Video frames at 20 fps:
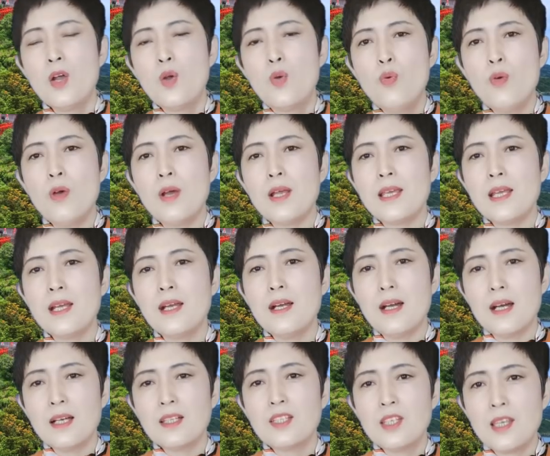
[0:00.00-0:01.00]
过一
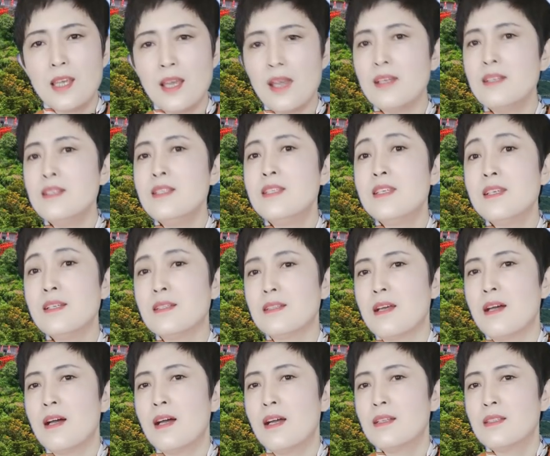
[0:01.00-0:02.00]
个恬静
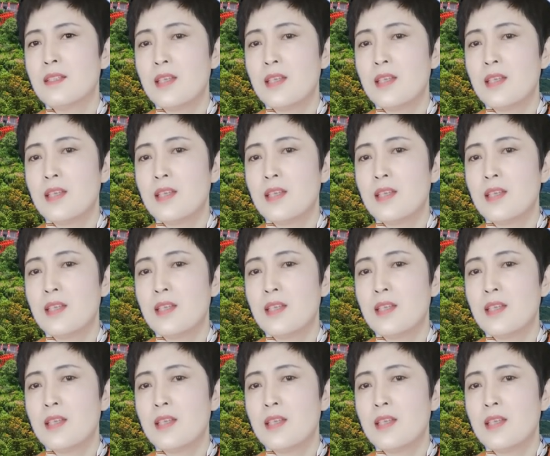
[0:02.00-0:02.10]
的